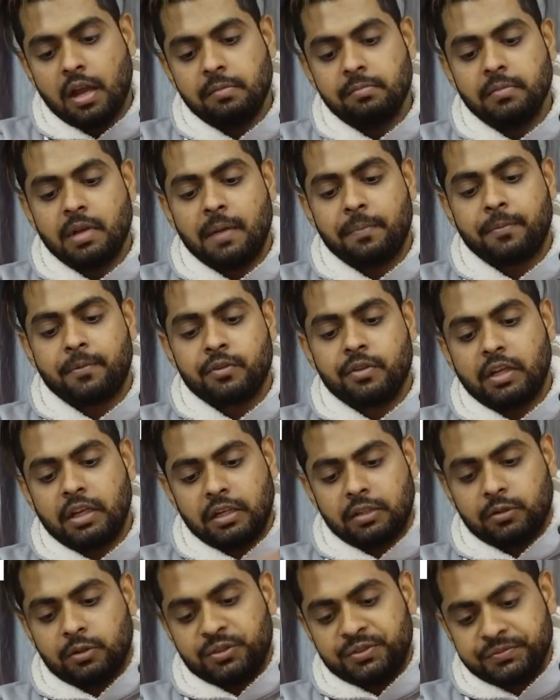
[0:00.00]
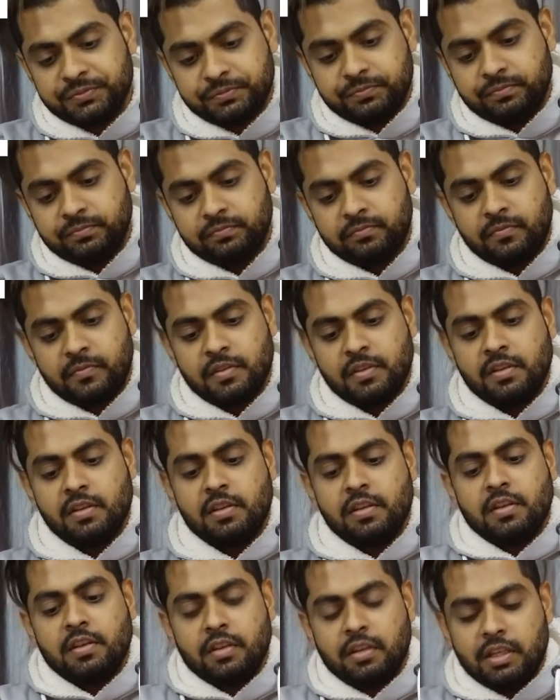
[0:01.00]
अब मैं आपको दिखाता
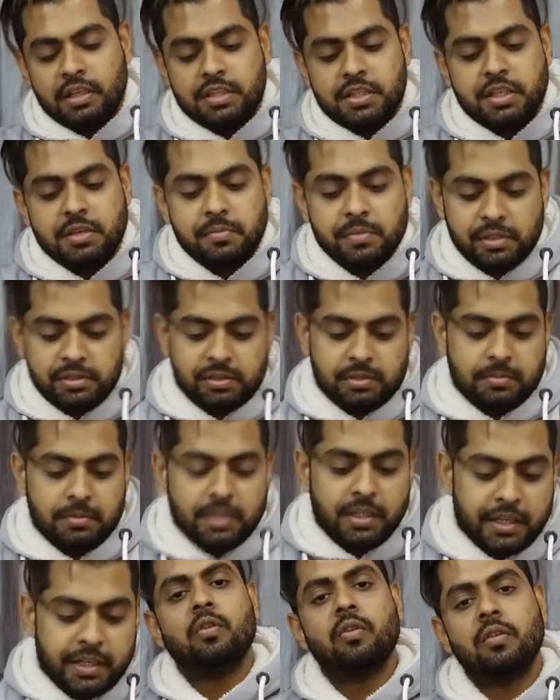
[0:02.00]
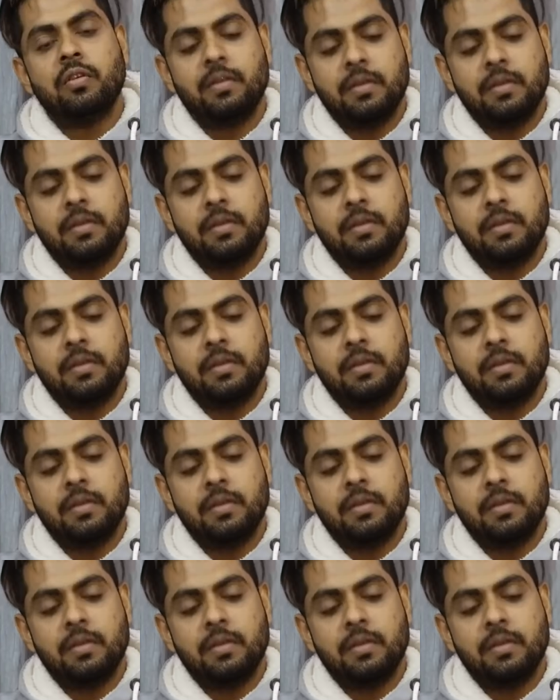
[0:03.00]
हूँ इसकी मिक्सबिलिटी